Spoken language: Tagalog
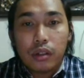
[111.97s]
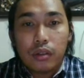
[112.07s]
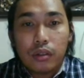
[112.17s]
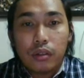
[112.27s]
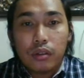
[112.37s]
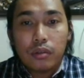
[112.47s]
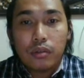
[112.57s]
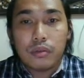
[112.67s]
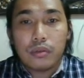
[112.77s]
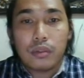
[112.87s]
so,
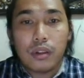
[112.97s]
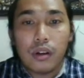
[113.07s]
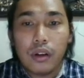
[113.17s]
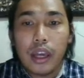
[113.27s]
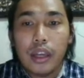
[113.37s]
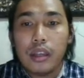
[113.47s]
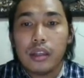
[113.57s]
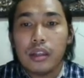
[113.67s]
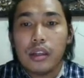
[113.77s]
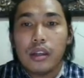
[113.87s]
okay,
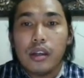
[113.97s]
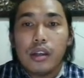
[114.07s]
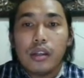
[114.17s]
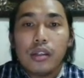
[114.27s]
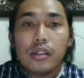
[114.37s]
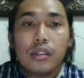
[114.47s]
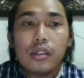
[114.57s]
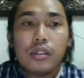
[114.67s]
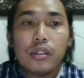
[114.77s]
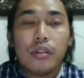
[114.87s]

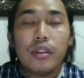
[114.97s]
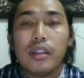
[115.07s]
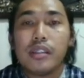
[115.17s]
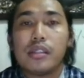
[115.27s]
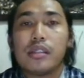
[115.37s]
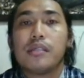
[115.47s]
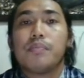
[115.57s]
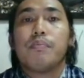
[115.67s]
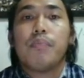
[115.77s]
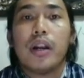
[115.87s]
So in this
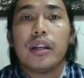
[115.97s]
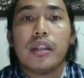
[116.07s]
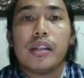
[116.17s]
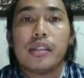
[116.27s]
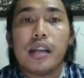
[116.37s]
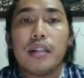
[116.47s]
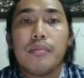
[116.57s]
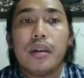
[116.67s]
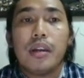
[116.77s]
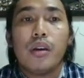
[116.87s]
part is I'll
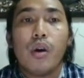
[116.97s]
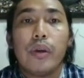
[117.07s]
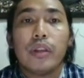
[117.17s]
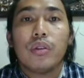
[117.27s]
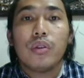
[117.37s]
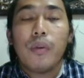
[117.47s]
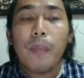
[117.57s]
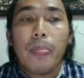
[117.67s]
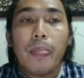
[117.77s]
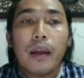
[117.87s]
be going to
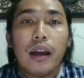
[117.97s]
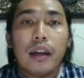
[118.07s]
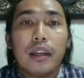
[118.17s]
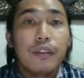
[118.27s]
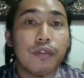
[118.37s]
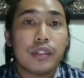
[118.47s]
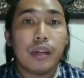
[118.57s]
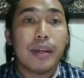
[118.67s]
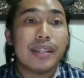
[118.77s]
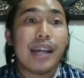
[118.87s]
uh, give
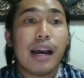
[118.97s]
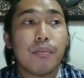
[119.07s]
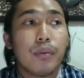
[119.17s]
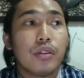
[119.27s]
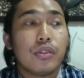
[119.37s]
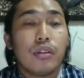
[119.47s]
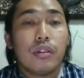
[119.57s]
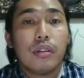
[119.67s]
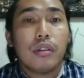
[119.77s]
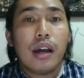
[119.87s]
some examples on
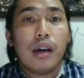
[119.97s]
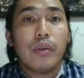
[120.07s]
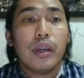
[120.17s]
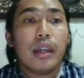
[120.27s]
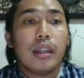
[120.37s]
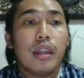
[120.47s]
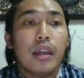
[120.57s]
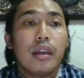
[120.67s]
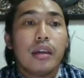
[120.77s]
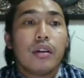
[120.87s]
how we can
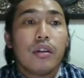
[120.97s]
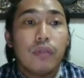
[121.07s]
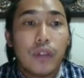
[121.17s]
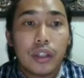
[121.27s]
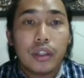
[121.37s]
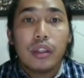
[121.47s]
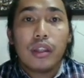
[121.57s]
convert